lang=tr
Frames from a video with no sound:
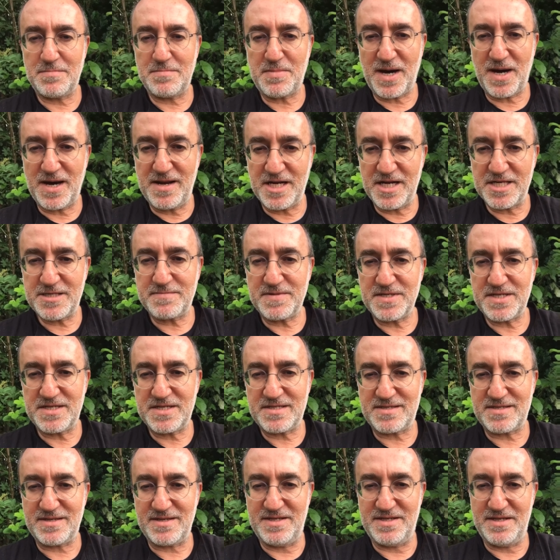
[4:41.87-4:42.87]
paylaşmak
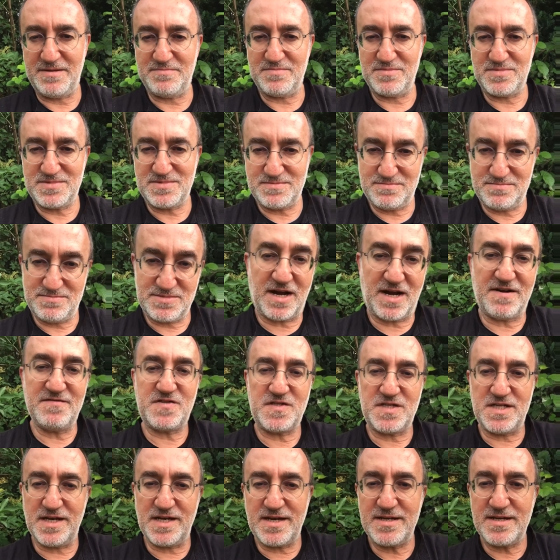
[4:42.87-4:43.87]
istediğim
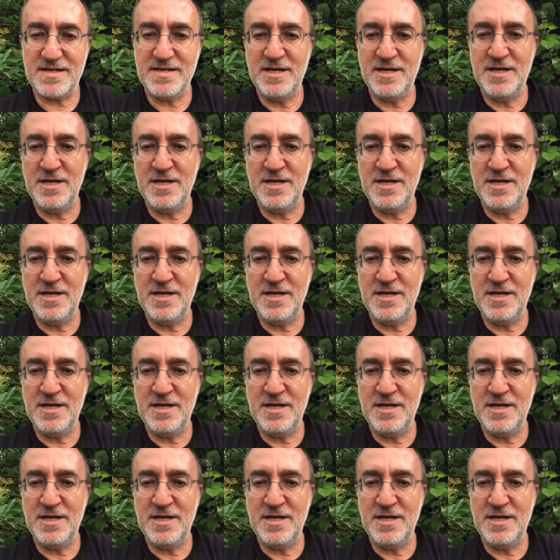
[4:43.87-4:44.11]
tavsiye